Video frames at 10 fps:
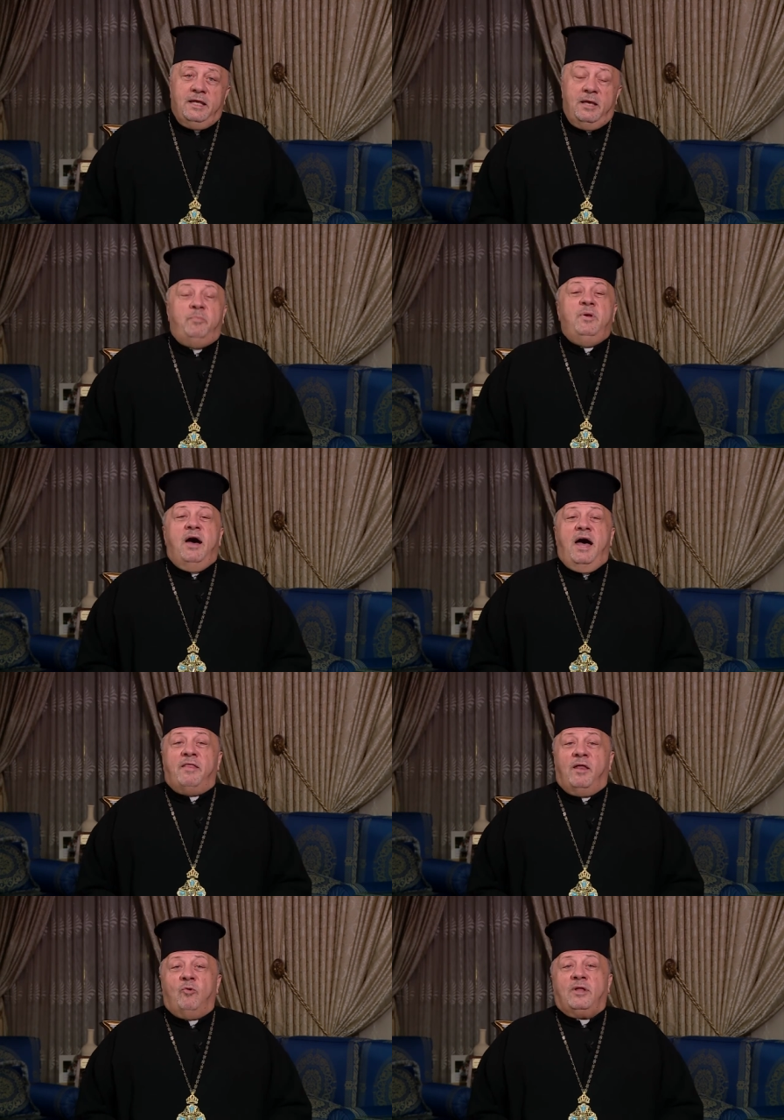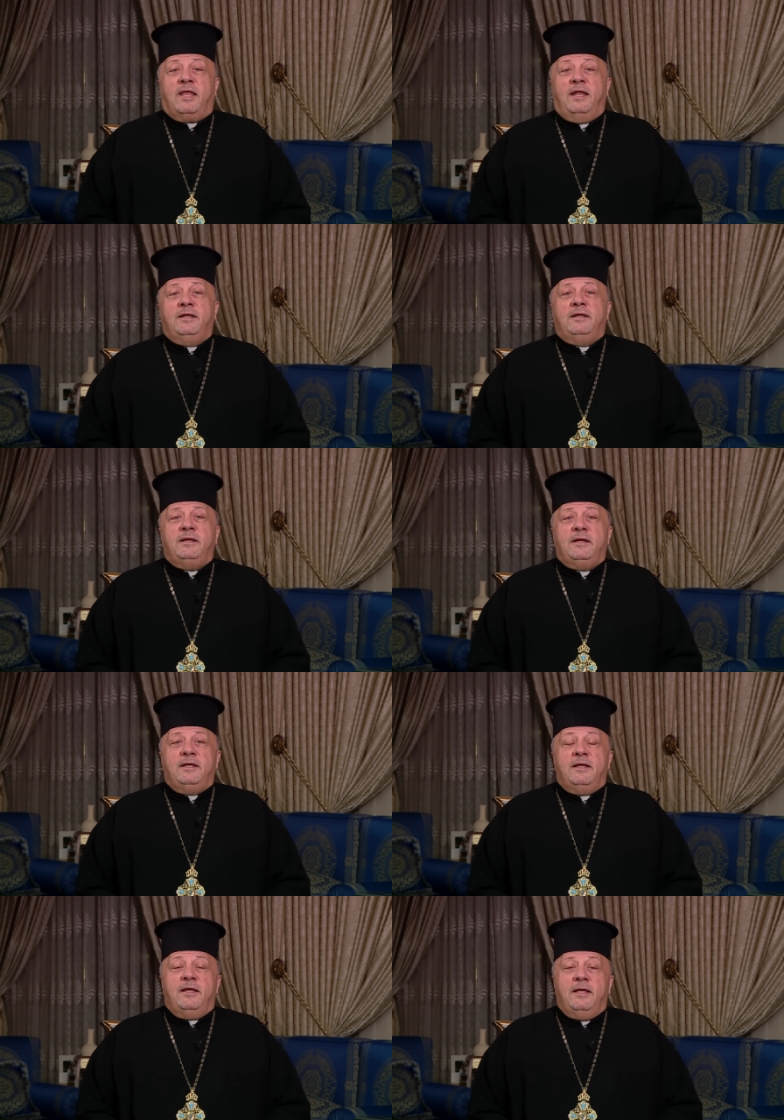ابن هذا الوطن
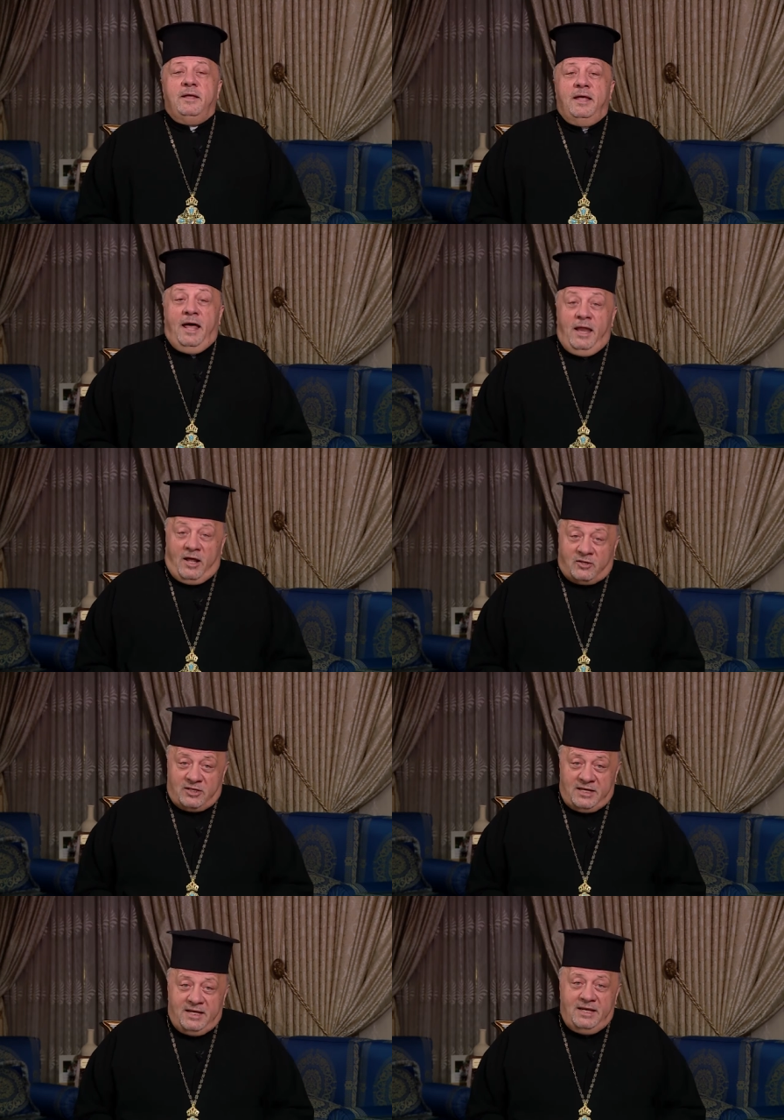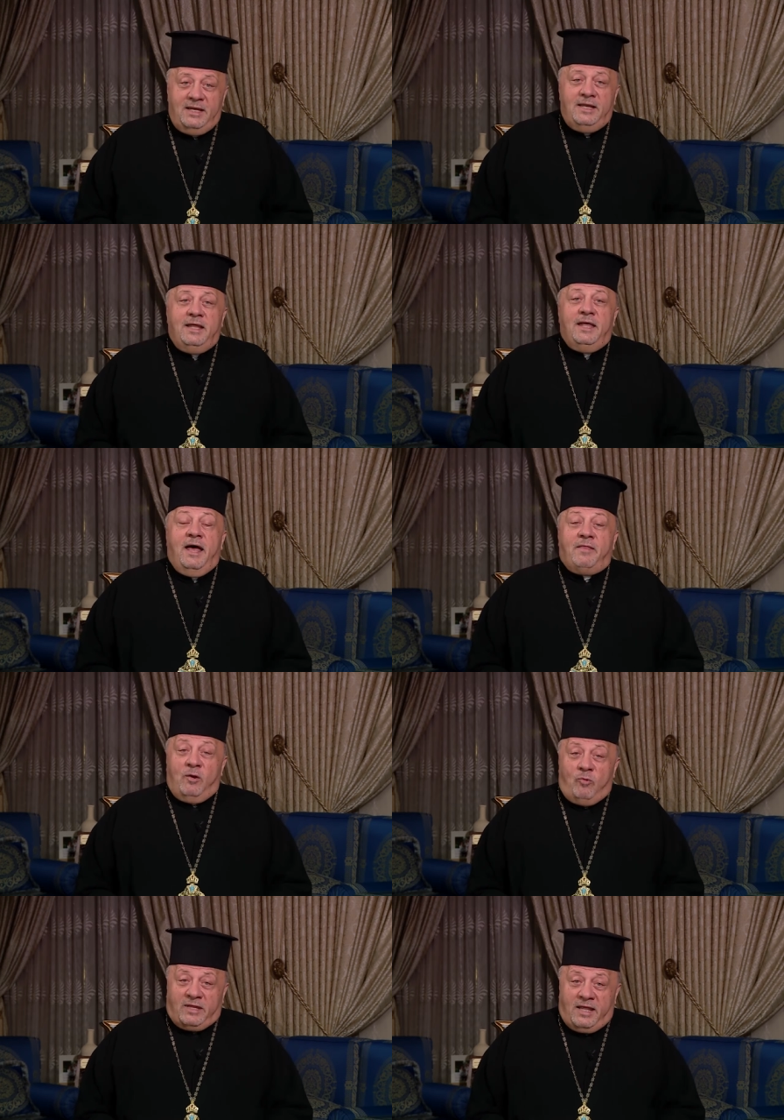الاصيل هذا
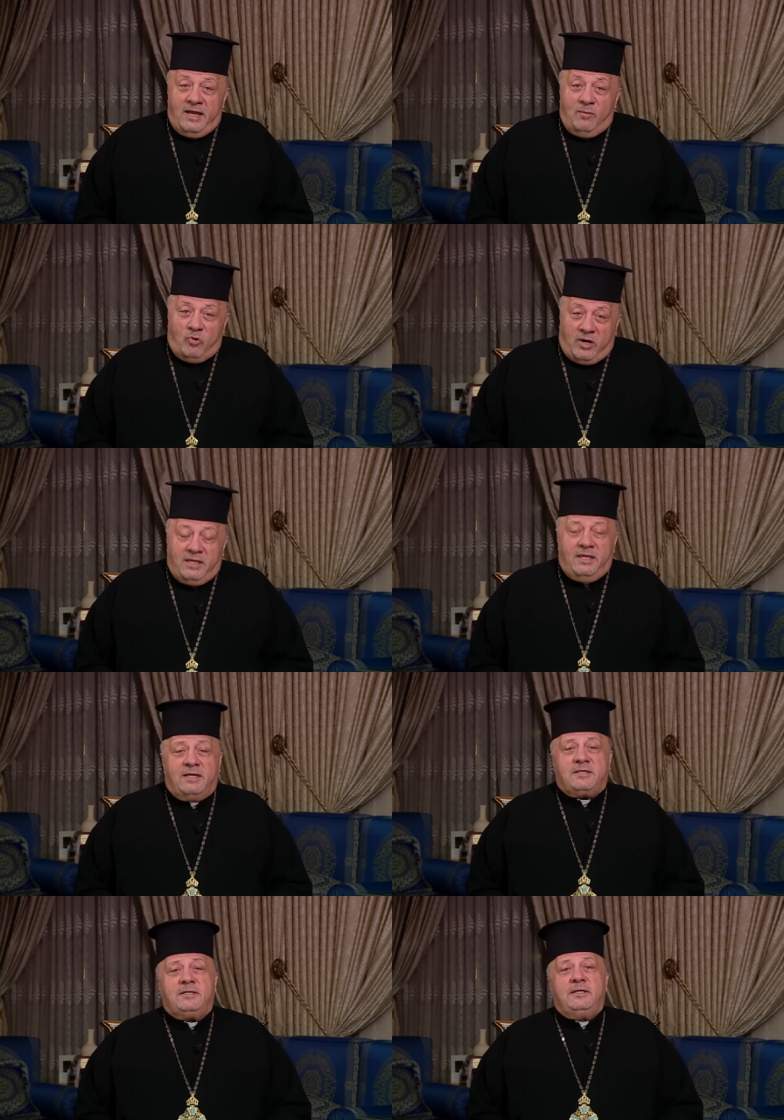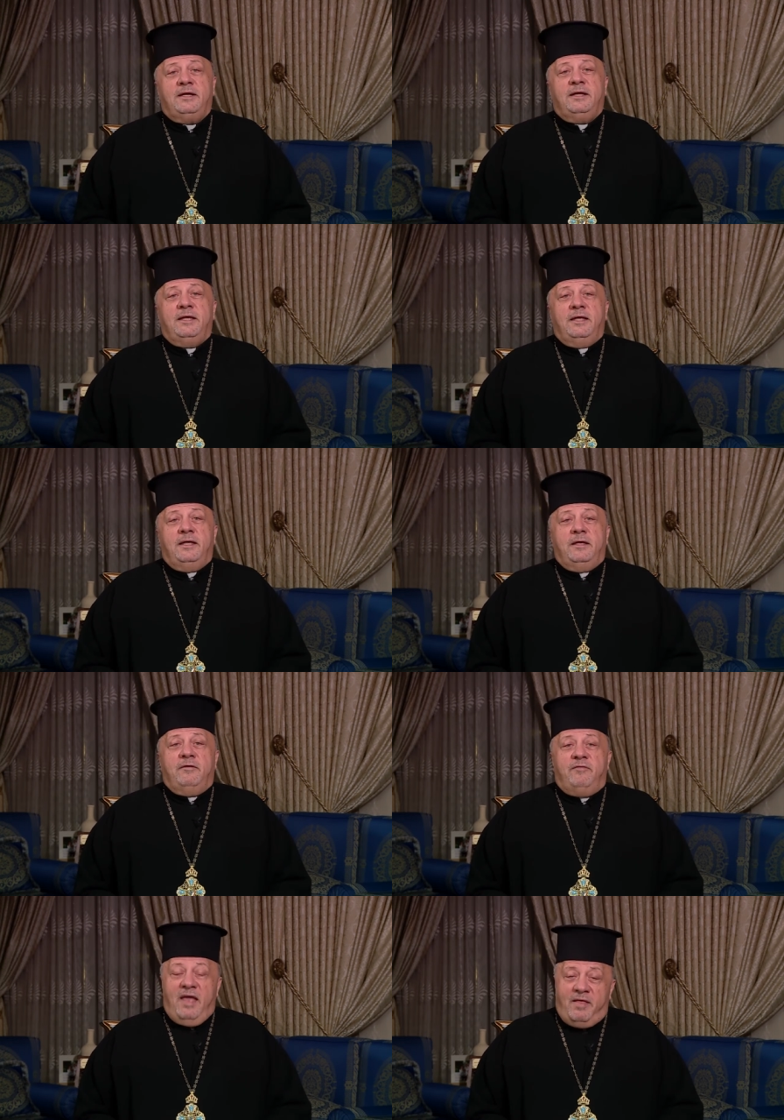الوطن المقدس
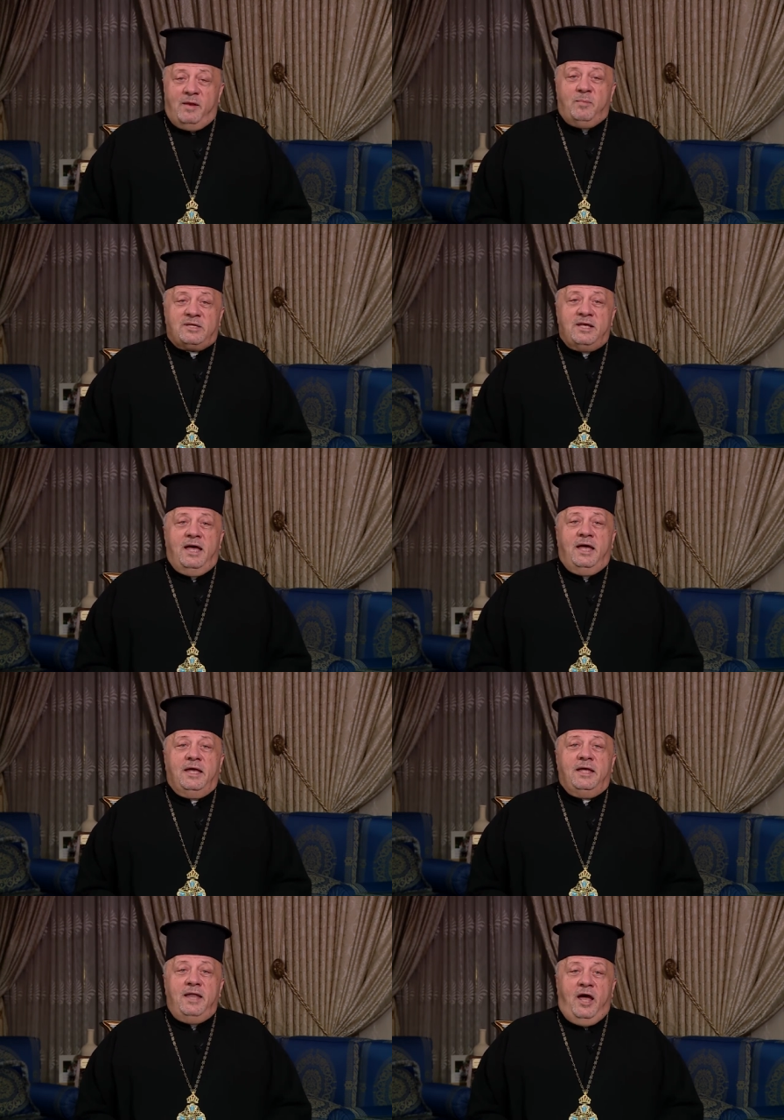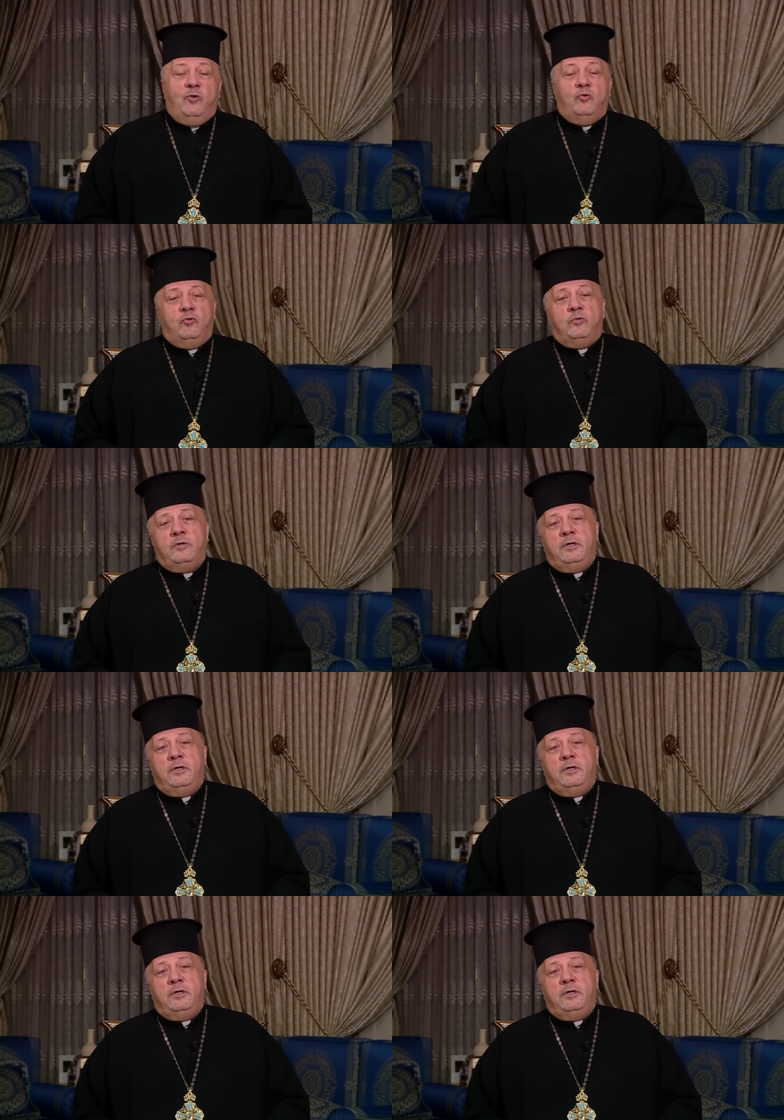في هذا المساء نحن